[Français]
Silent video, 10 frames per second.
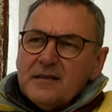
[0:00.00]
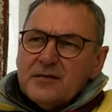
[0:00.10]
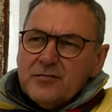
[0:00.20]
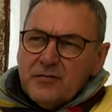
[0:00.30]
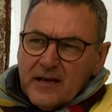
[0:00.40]

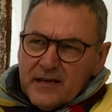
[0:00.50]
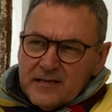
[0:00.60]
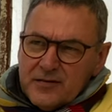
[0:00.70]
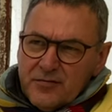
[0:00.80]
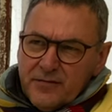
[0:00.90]
sur les
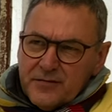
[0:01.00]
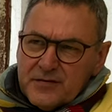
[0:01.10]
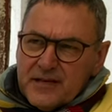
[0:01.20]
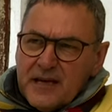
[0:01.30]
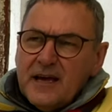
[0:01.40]
questions
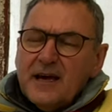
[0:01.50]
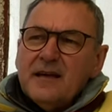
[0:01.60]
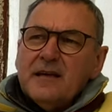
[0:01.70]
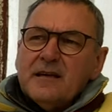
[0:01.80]
foncières,